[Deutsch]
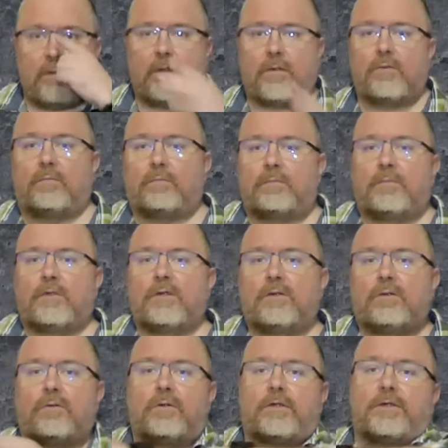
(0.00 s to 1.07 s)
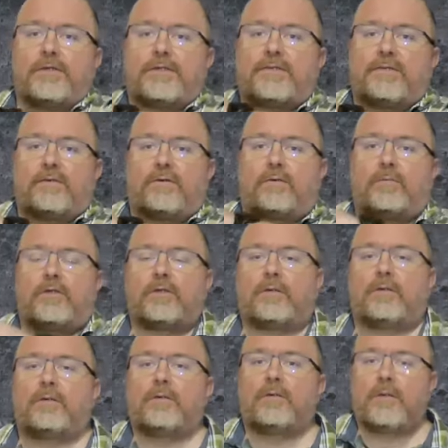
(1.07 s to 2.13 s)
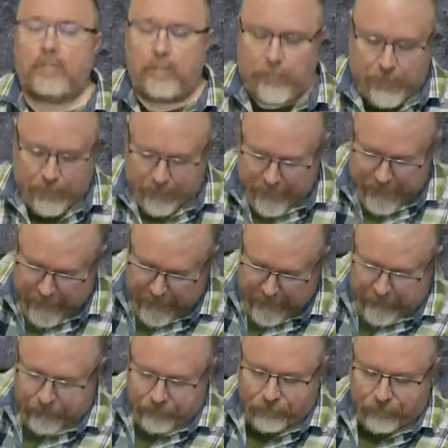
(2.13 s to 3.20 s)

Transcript: Hallo, heute geht es um den Begadi-Sling,